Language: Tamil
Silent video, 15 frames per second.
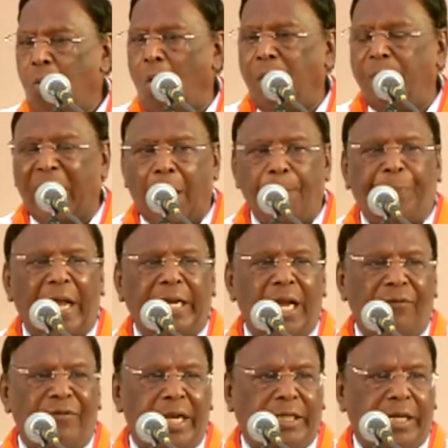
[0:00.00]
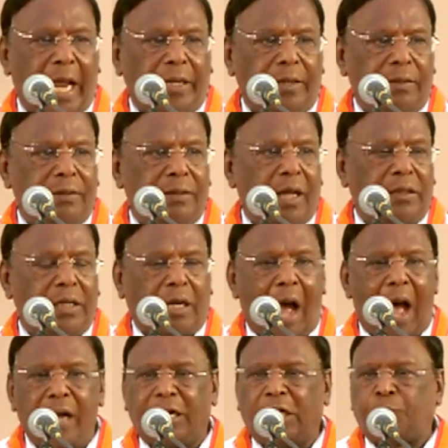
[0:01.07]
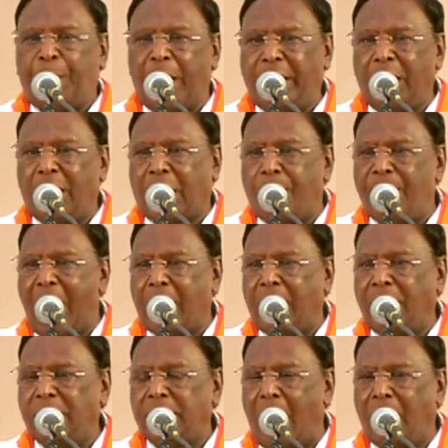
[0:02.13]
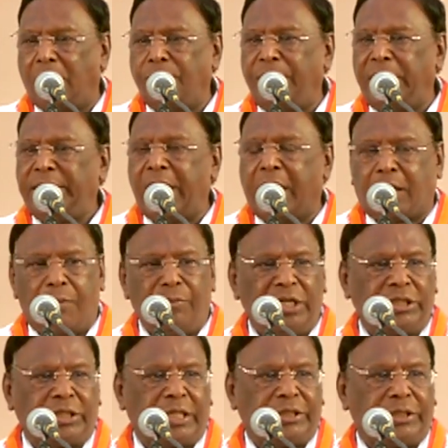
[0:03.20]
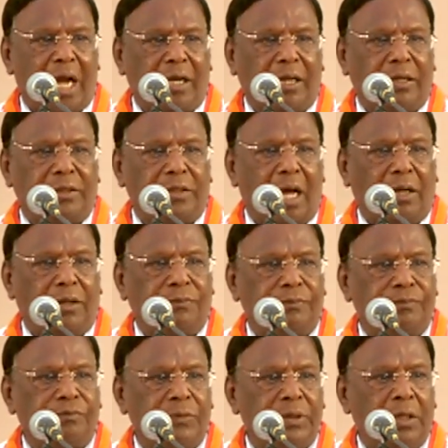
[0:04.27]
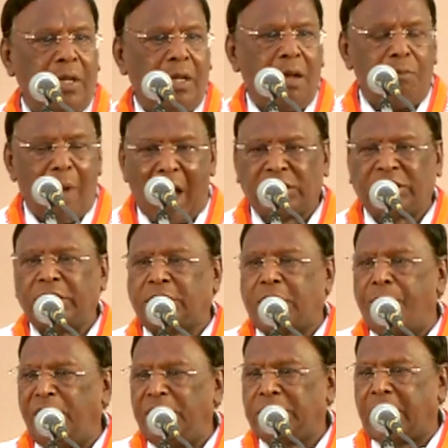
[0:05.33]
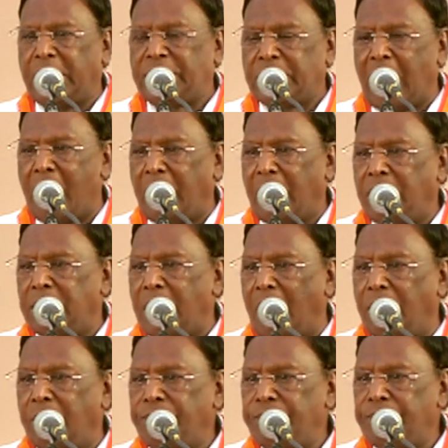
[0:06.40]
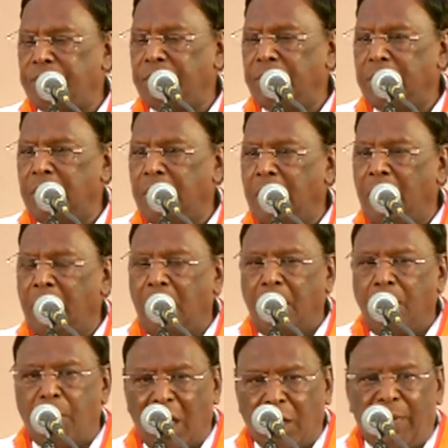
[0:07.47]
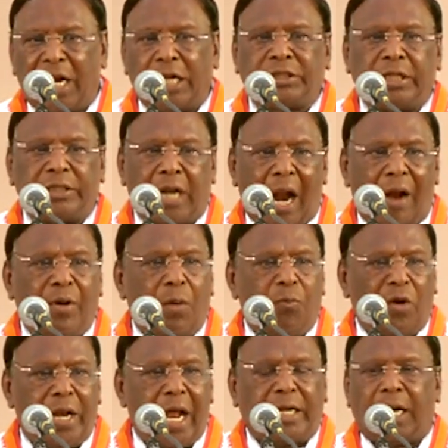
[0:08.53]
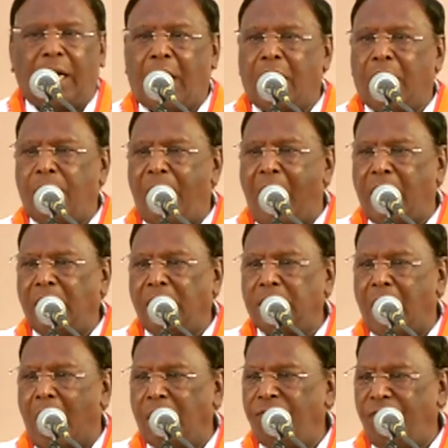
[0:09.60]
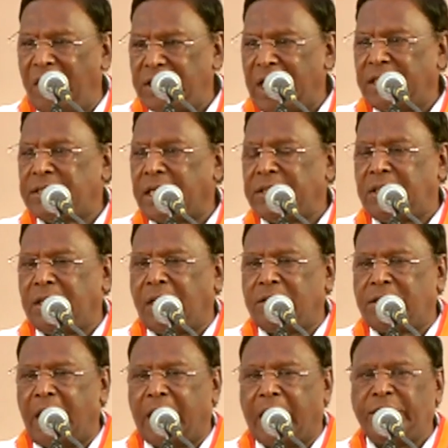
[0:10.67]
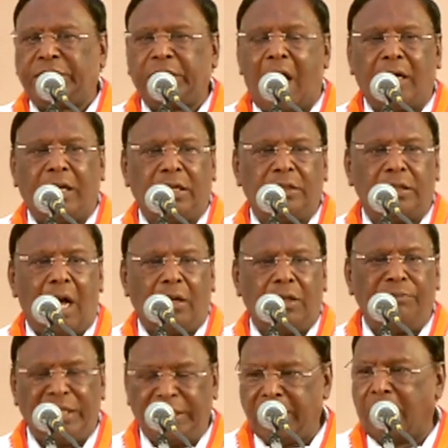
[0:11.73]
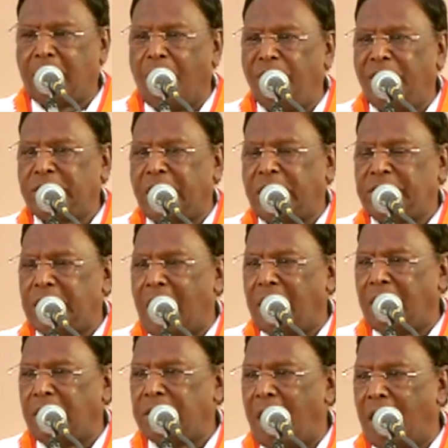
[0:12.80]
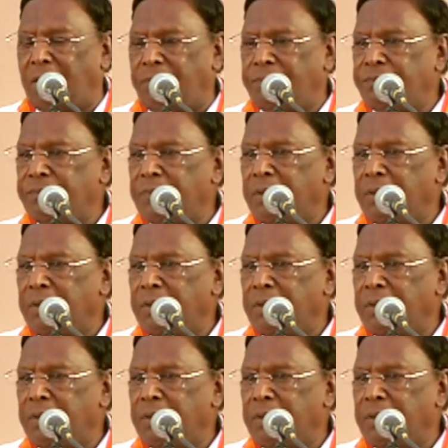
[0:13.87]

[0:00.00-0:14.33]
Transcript: ஒரு மிகப்பெரிய வெற்றியை அது காங்கிரஸ் பேரியக்கமாக இருந்தாலும் இந்திய கம்யூனிஸ்ட் கட்சியாக இருந்தாலும் மார்க்சிஸ்ட் கம்யூனிஸ்ட் கட்சியாக இருந்தாலும் மறுமலர்ச்சி திராவிட முன்னேற்ற கழகமாக இருந்தாலும் விடுதலை சிறுத்தை கட்சியாக இருந்தாலும் இந்திய கம்யூனிஸ்ட் கட்சியாக இருந்தாலும்